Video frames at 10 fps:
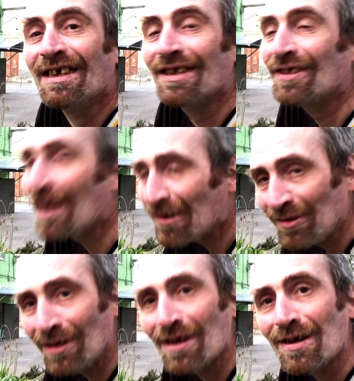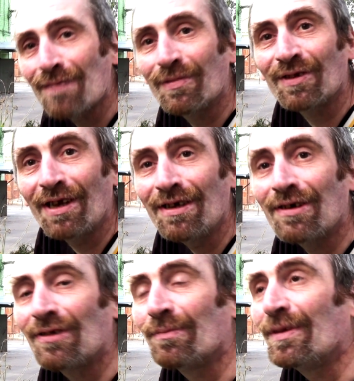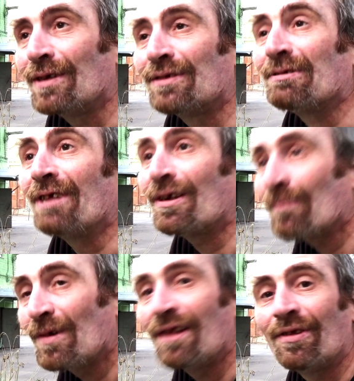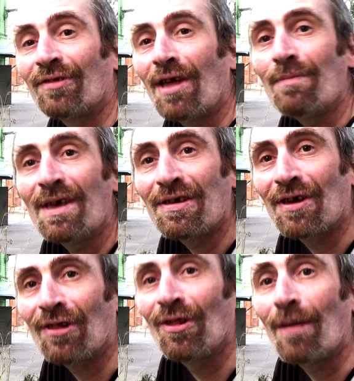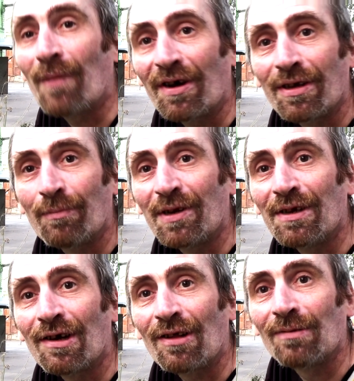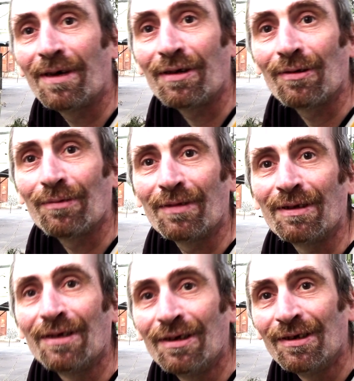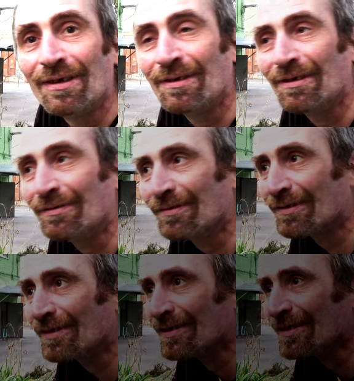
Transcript: И до Орла я как бы доехал, блядь, нормально. На мягких лапах я приехал, орел, блядь.